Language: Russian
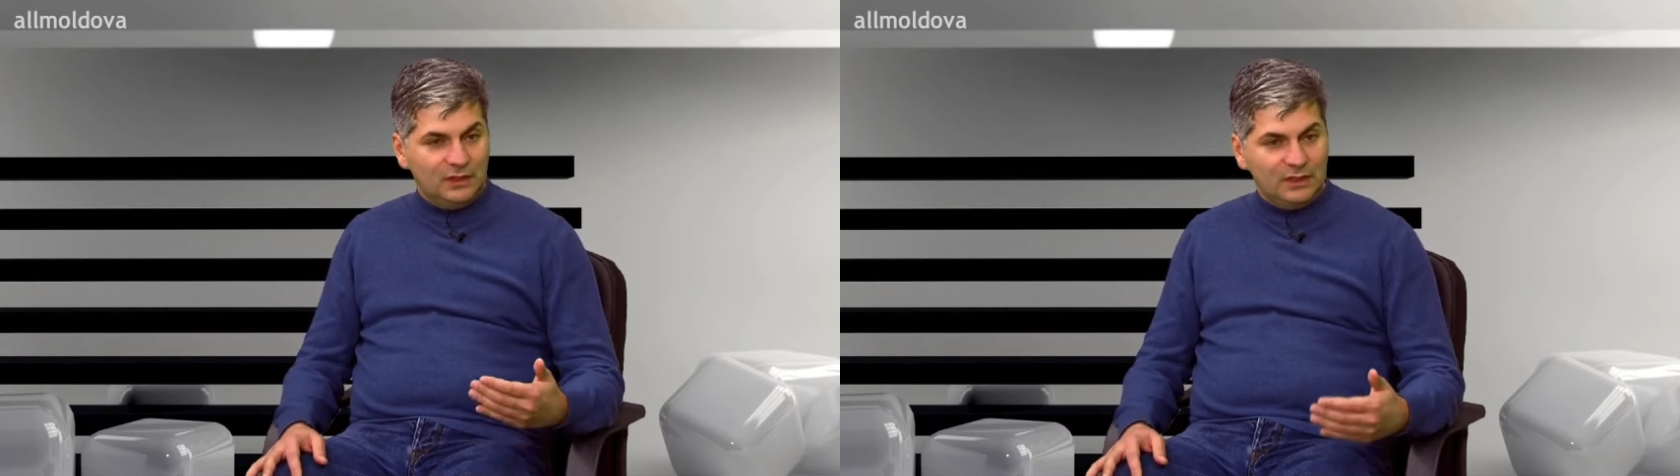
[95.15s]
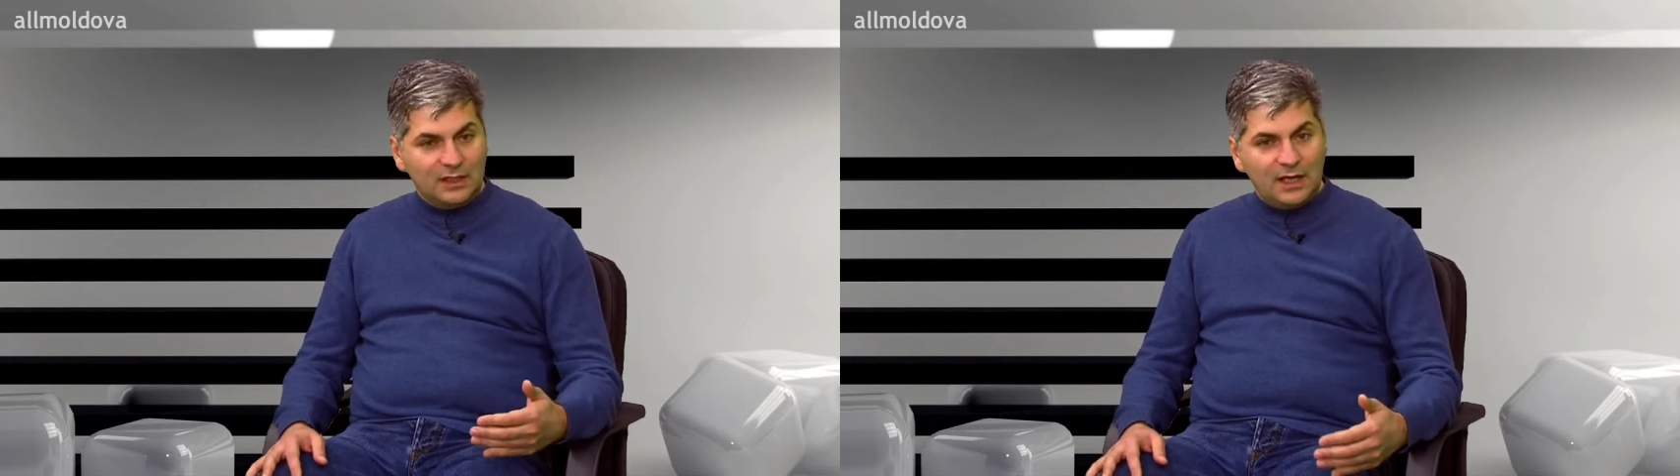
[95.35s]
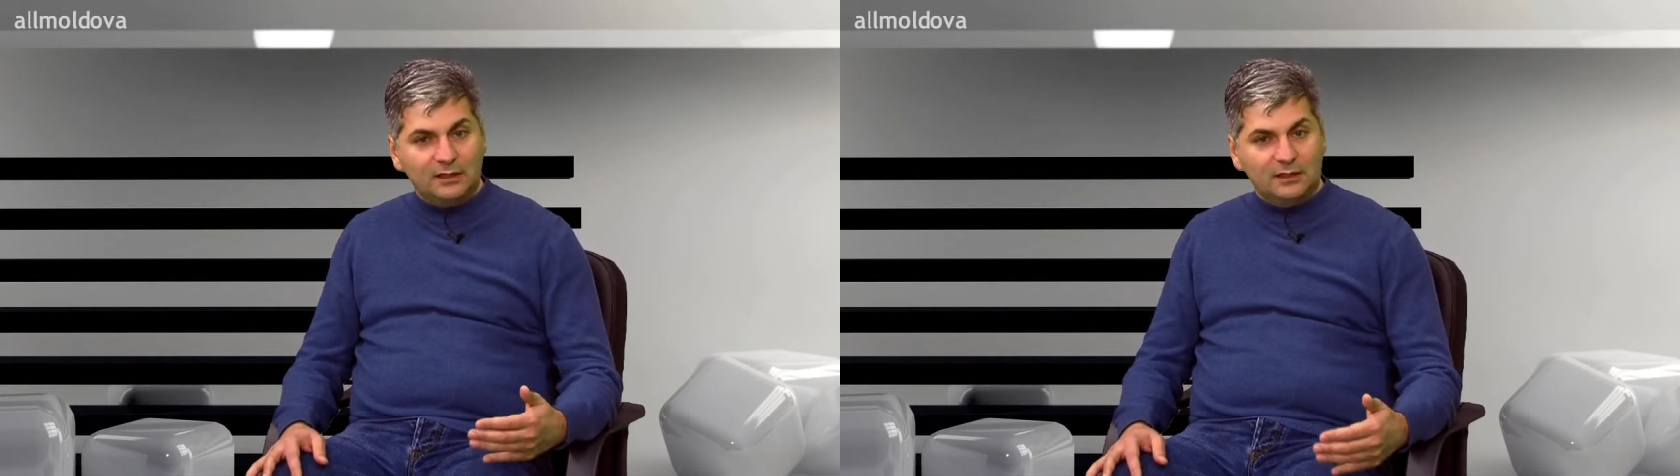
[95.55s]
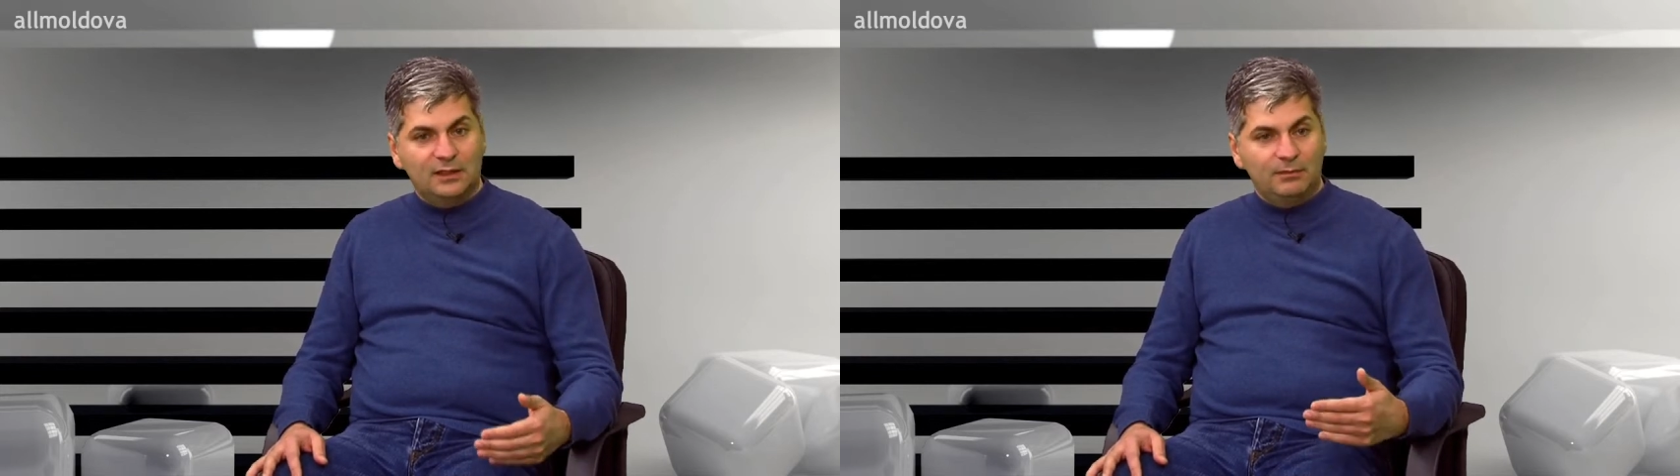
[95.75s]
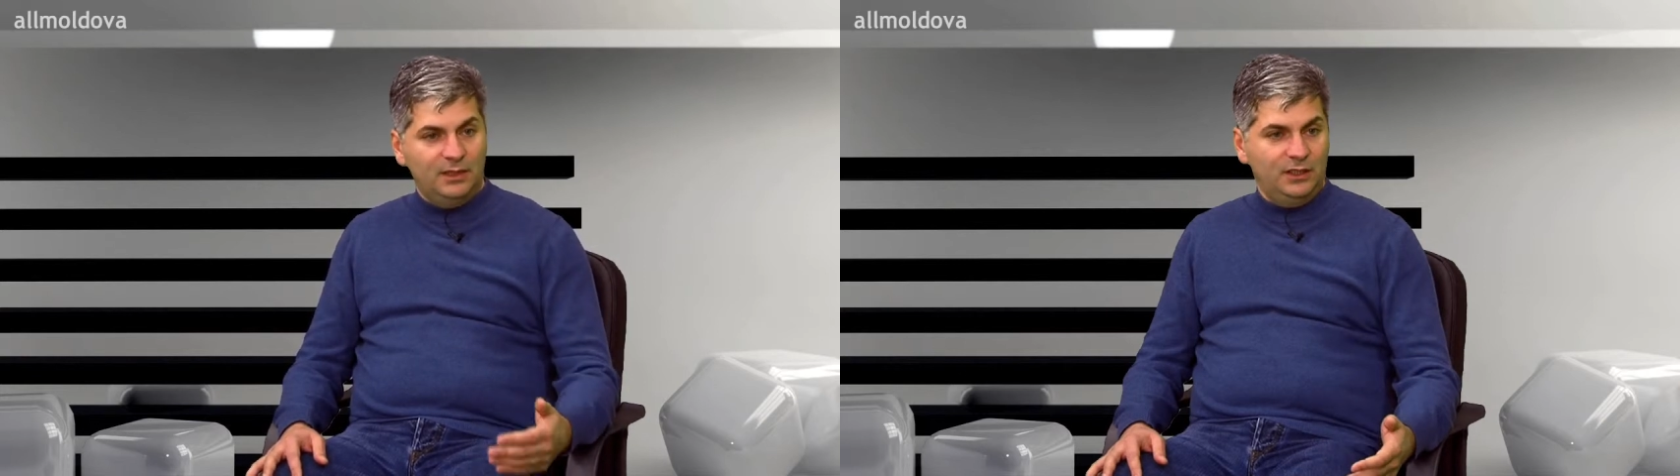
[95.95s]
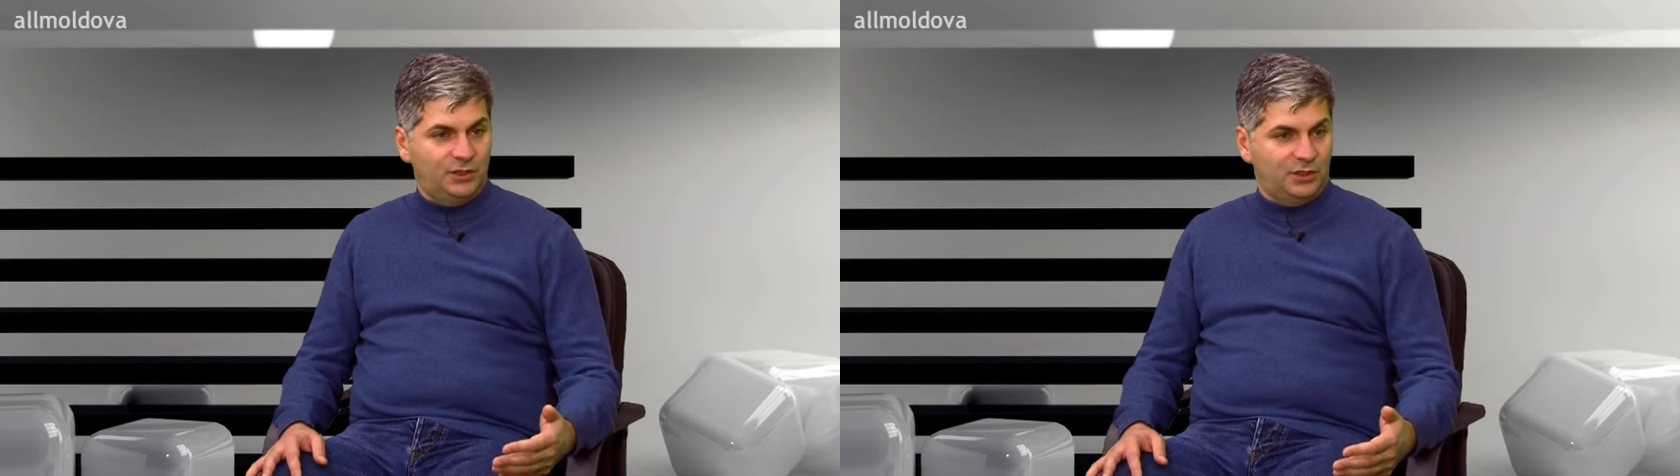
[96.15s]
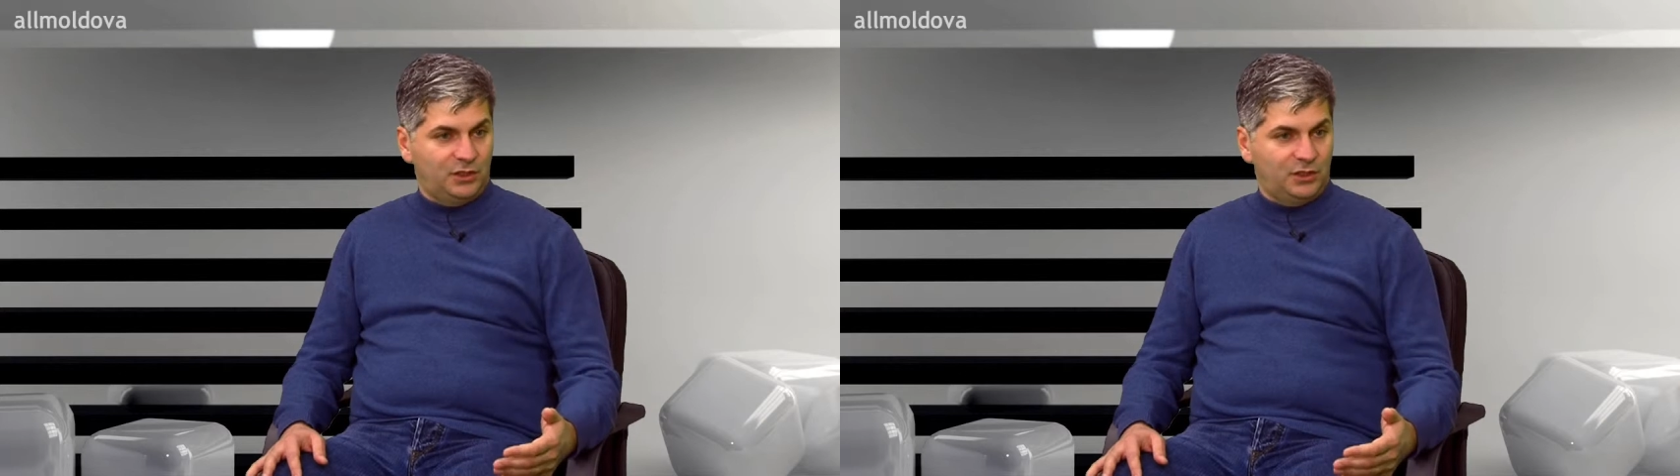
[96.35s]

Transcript: Игра это для болельщика,